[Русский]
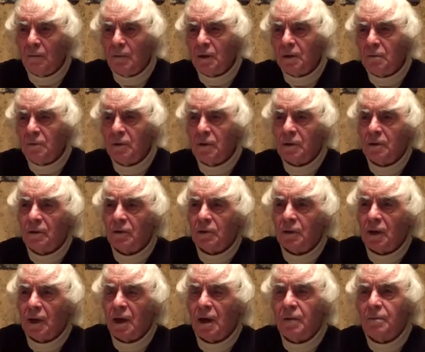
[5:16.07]
Я думаю, это
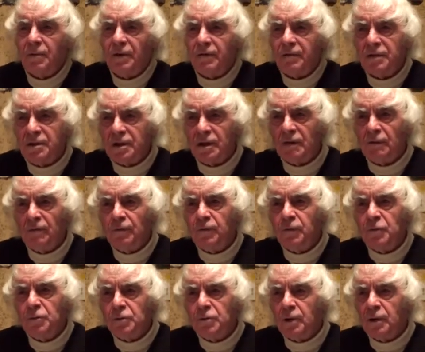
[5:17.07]
вот как бы висит в
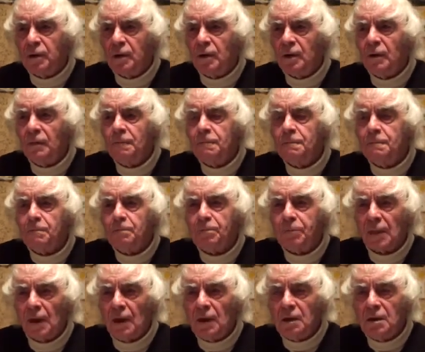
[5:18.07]
воздухе.
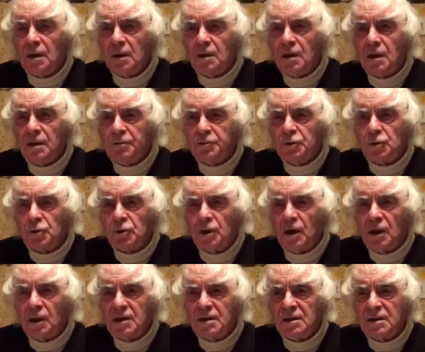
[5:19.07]
Эта идея
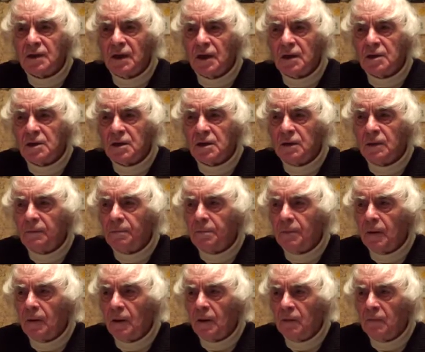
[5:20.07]
обсуждалась также
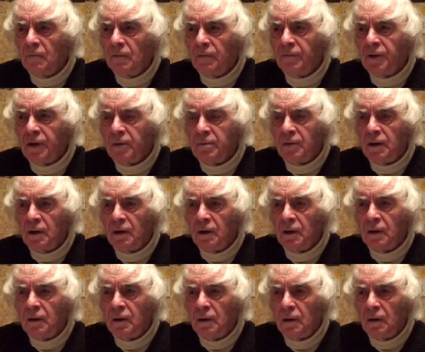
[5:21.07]
во
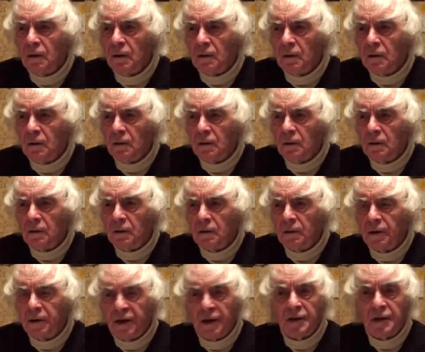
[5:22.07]
время
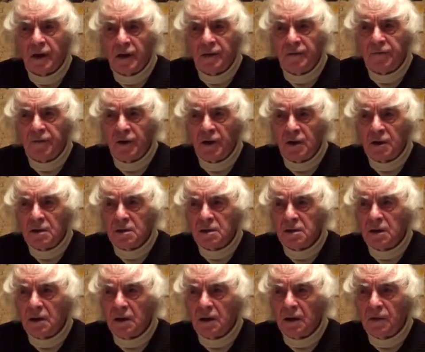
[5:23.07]
ряда
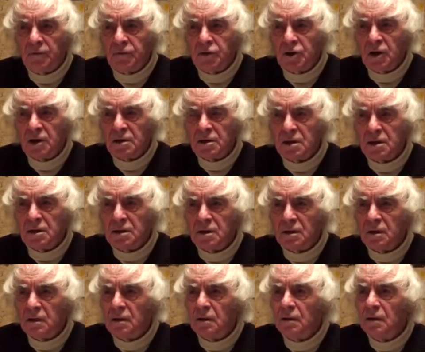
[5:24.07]
конференций и, в
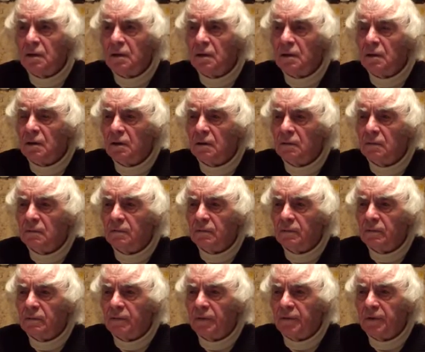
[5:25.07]
частности,
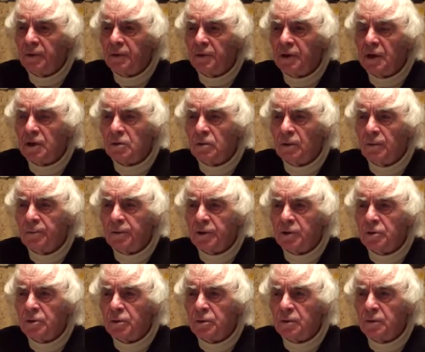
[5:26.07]
во время нашего
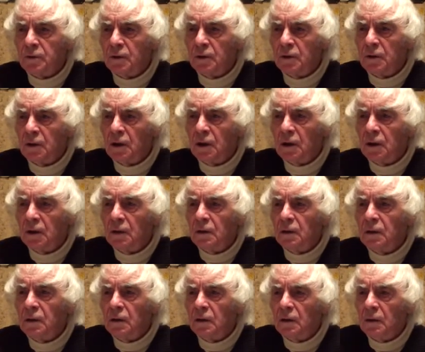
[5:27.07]
присутствия на
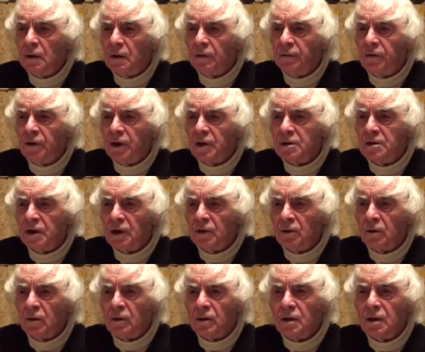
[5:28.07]
конференции,
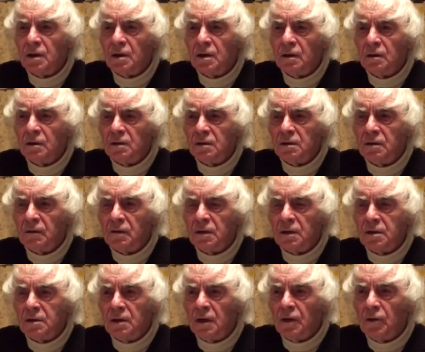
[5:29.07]
которая
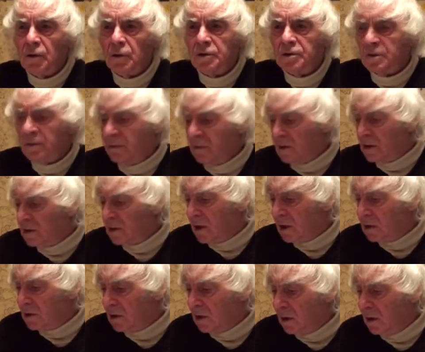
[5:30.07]
называлась «Диалог
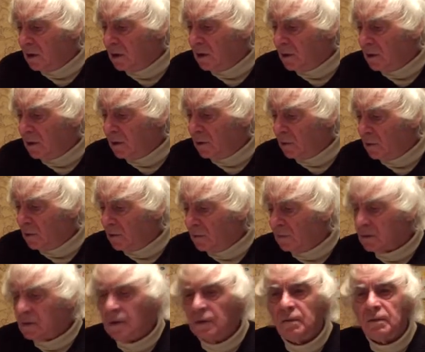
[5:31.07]
цивилизаций», которую
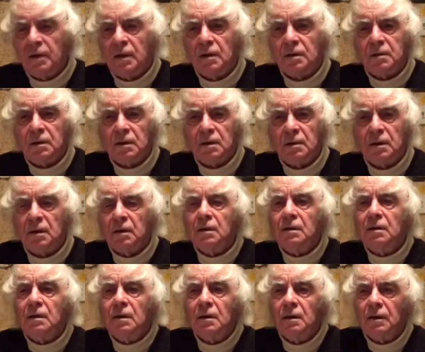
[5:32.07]
возглавлял
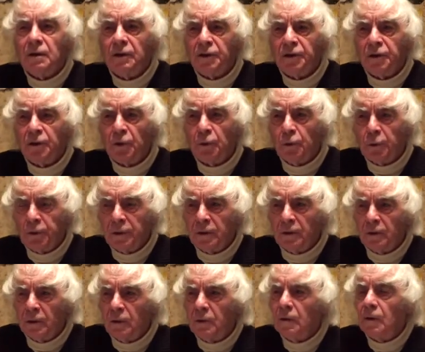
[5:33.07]
тогда
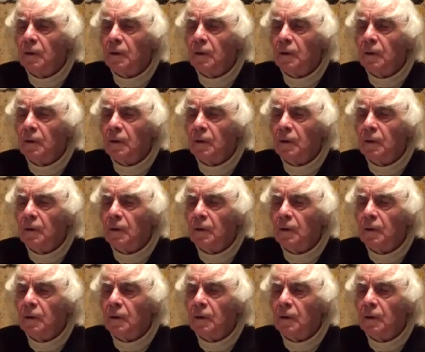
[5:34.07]
Якунин.